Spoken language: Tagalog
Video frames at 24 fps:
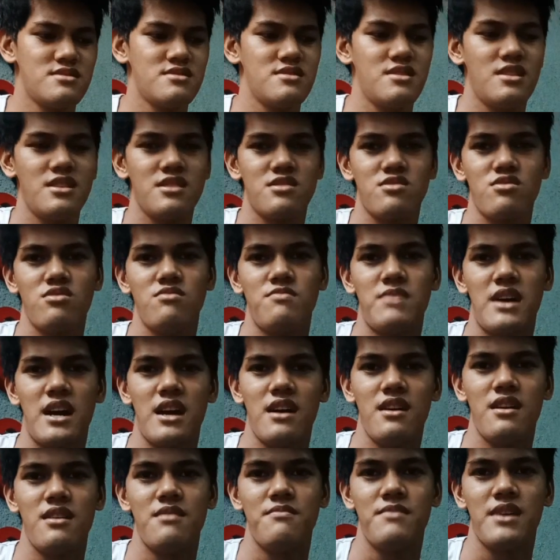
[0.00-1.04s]
dito
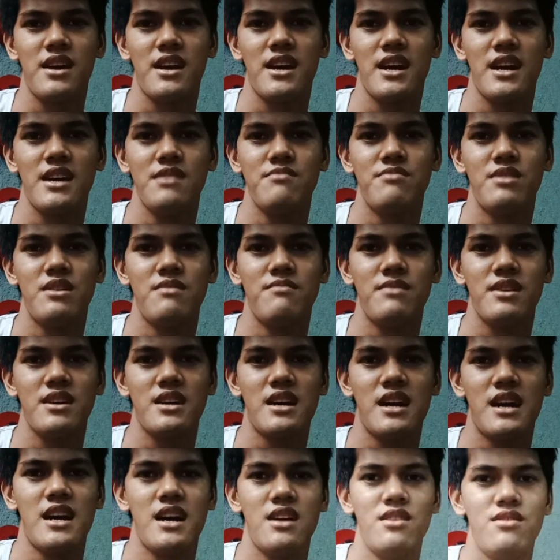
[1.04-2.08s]
baka magkaiba
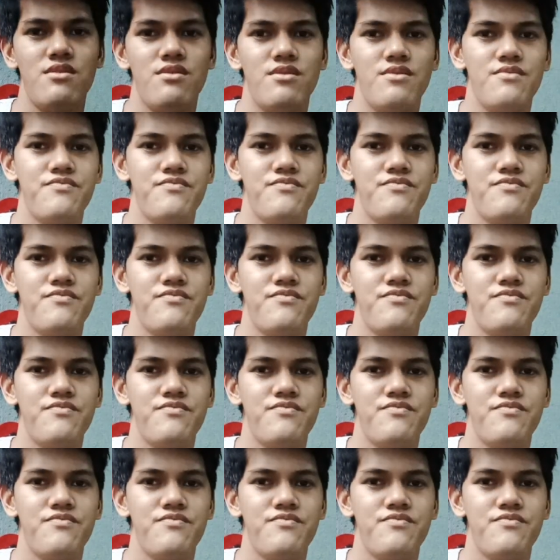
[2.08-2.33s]
magkahalo